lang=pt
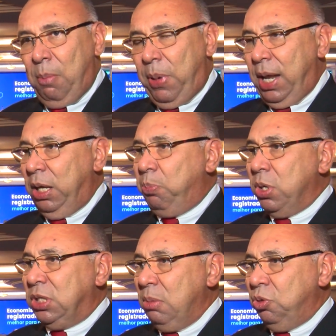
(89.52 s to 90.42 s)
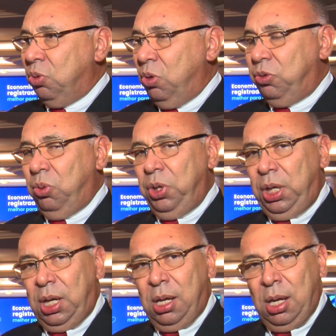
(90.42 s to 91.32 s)
para que possamos
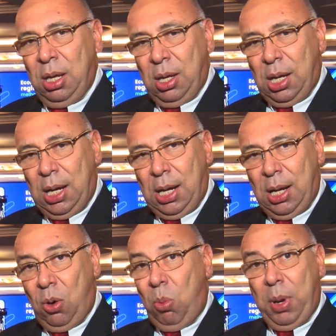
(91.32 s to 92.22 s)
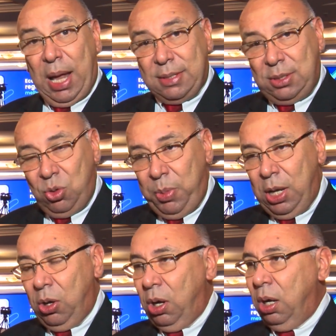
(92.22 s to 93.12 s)
construir uh, um Brasil
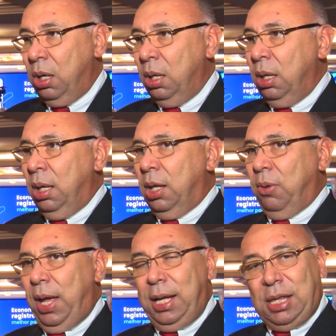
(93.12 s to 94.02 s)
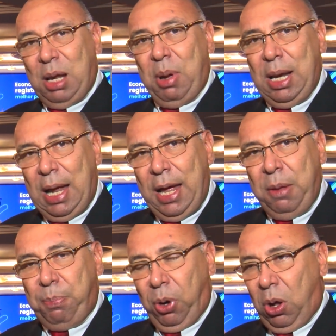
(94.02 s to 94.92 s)
melhor né, e trabalhar
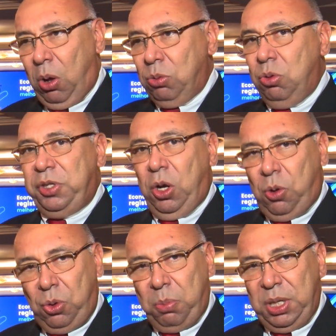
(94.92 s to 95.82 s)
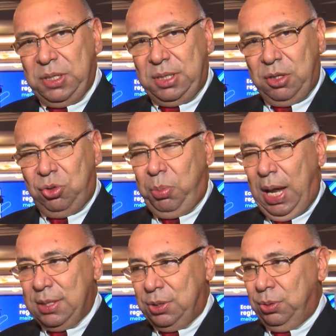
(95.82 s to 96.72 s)
em prol dos economistas do
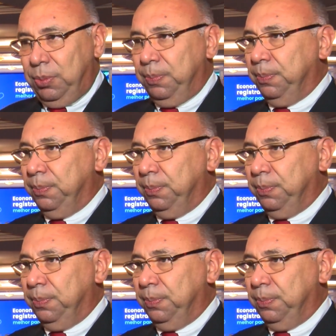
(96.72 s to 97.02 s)
Brasil